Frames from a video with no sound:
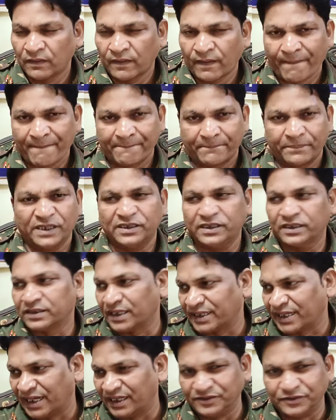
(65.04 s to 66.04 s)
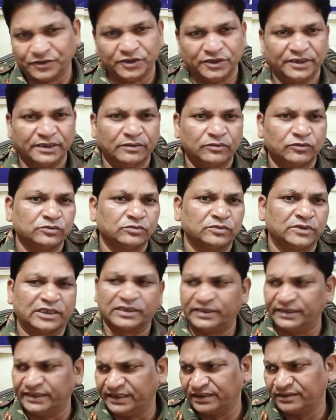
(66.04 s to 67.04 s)
नहीं पहुंचे देखिए नाराजगी है वो
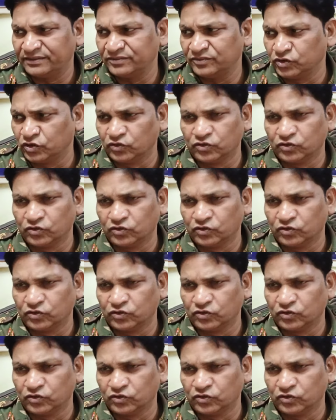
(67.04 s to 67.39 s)
दिख रही है